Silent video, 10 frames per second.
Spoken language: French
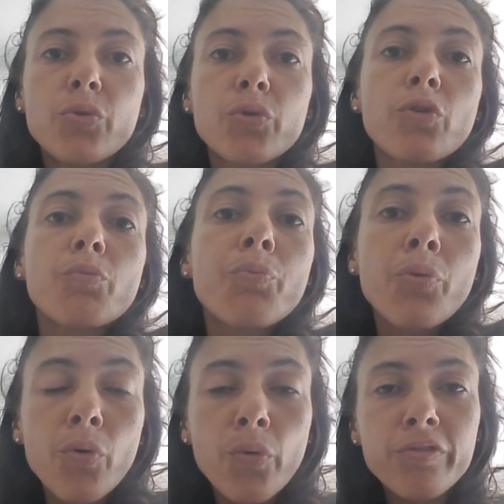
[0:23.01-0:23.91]
Donc,
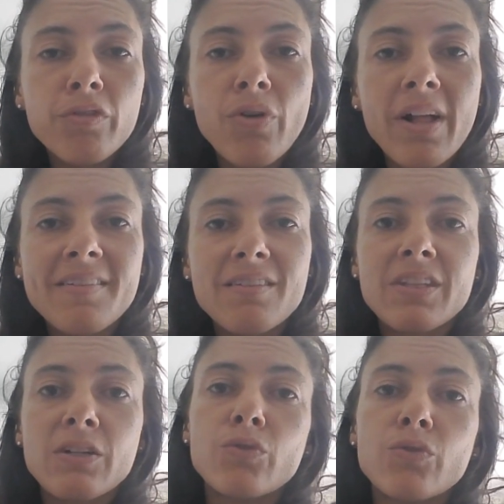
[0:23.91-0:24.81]
pour concevoir cette
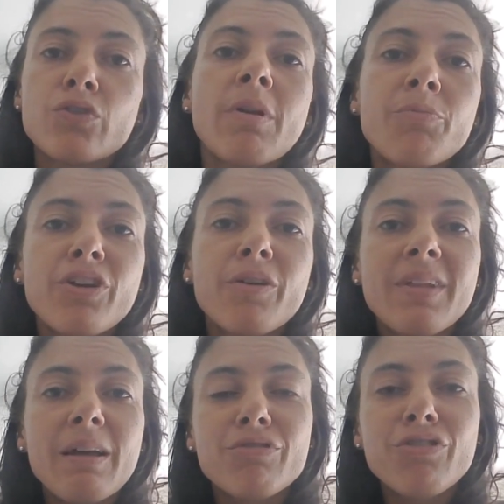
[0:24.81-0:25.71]
vidéo, je m'appuie comme
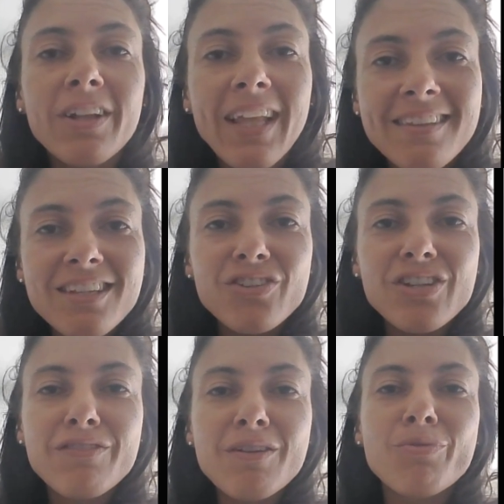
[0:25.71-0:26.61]
d'hab sur un article que
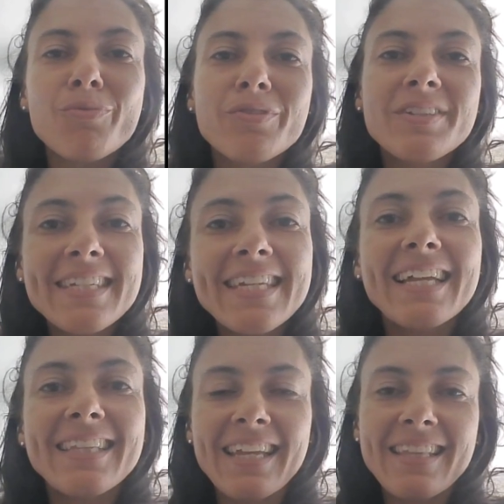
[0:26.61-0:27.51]
j'ai fait pour mon site
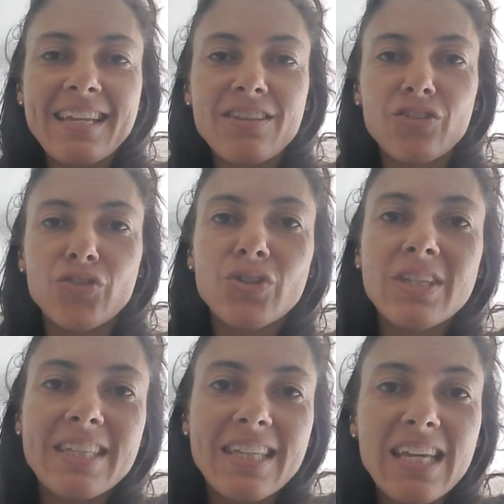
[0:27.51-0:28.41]
internet de
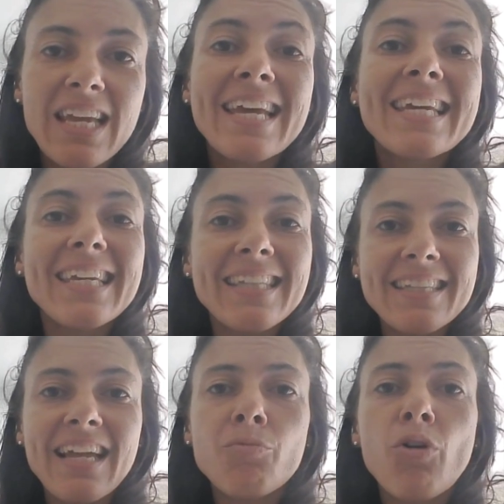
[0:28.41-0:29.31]
kiné,
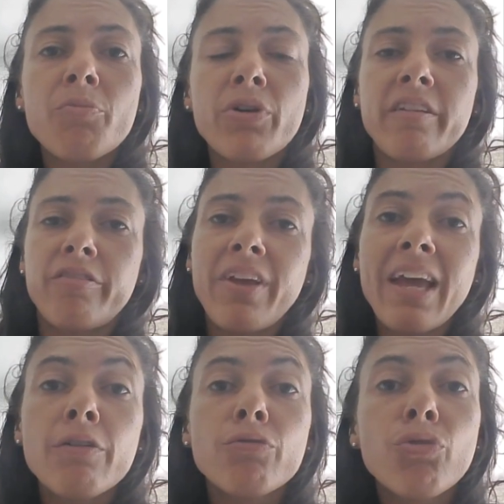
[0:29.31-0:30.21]

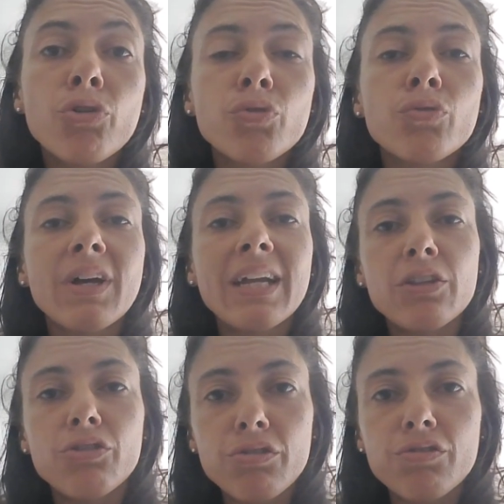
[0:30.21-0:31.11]
kinédarbois.fr. Vous retrouverez
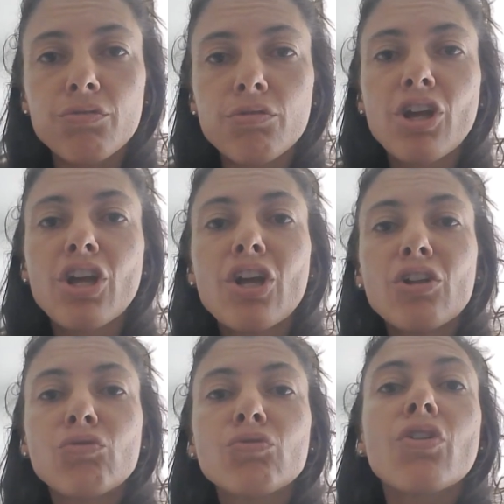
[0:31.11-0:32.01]
dessus
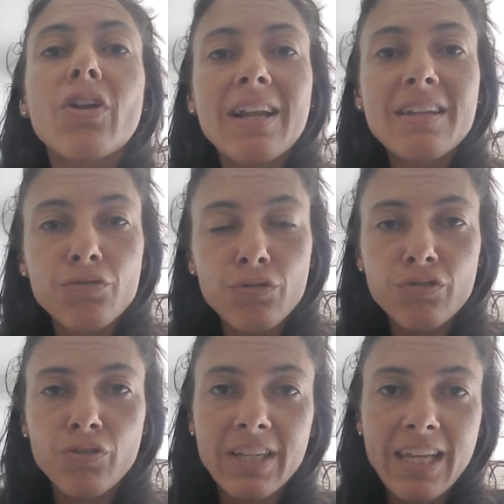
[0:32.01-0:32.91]
toutes les sources
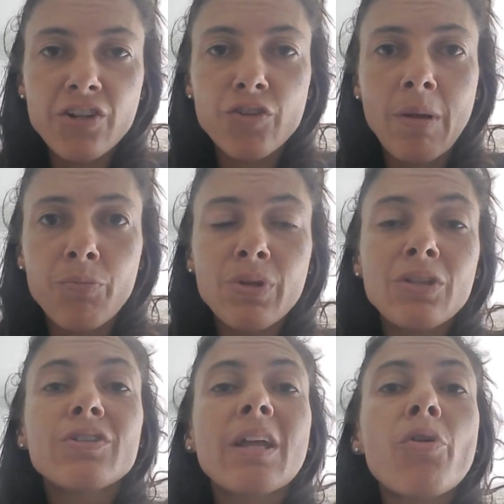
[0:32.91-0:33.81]
sur lesquelles je m'appuie,
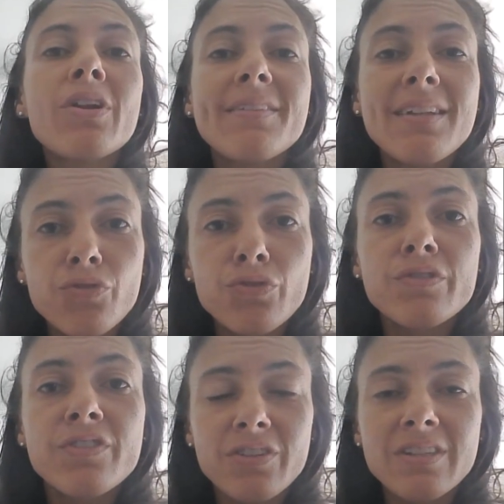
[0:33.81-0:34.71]
notamment les études
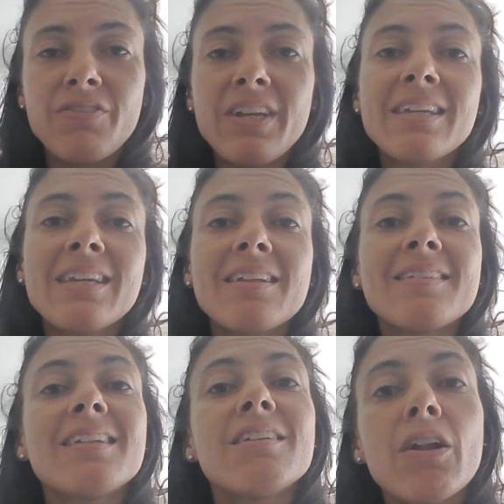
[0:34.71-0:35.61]
scientifiques qui
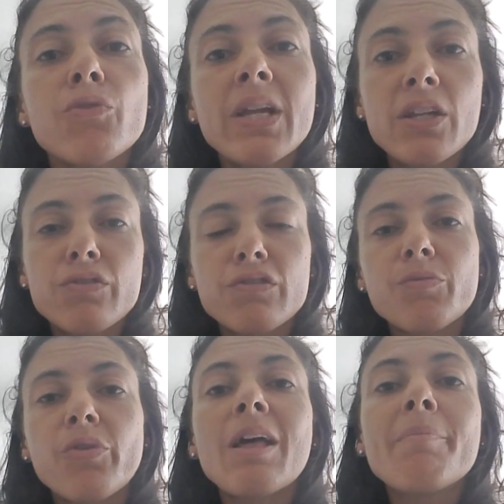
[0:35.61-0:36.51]
essaient d'évaluer
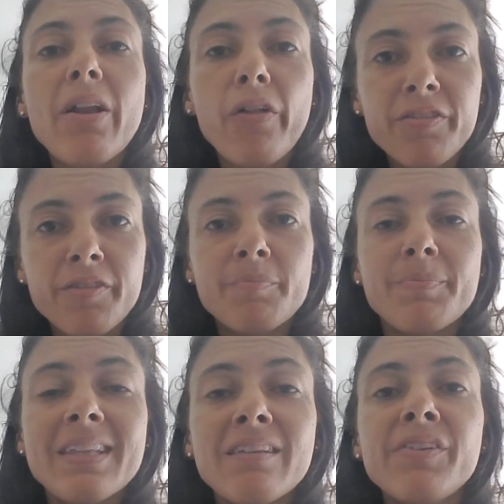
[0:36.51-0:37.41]
justement la balance
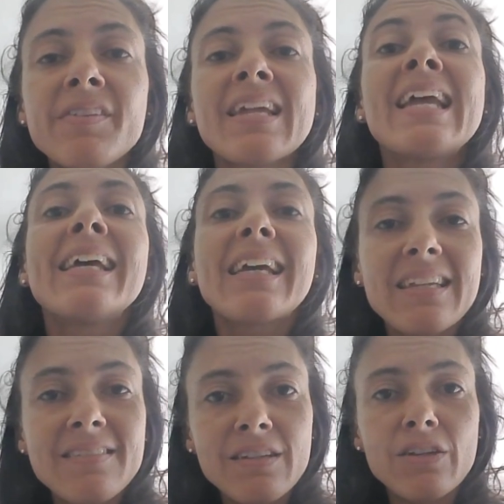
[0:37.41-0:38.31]

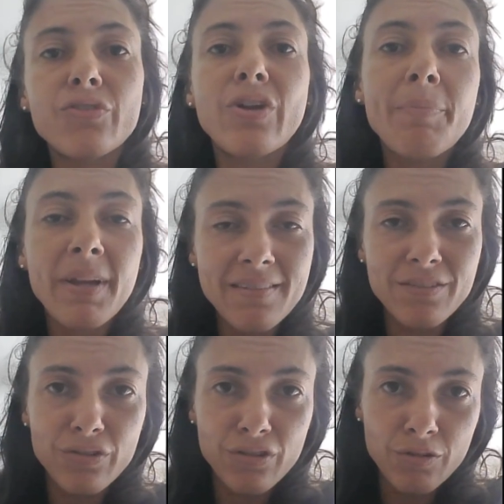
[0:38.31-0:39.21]
bénéfice-risque de la prise
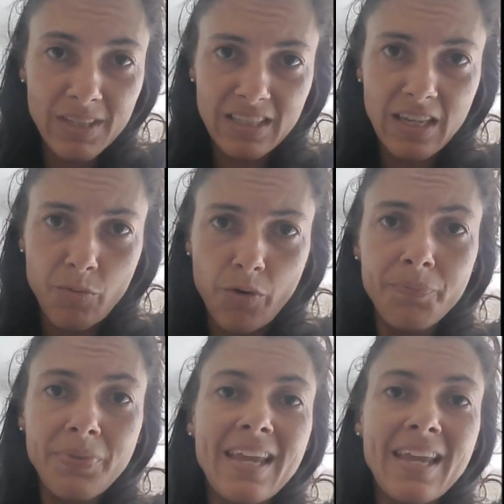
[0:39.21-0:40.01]
de ce médicament.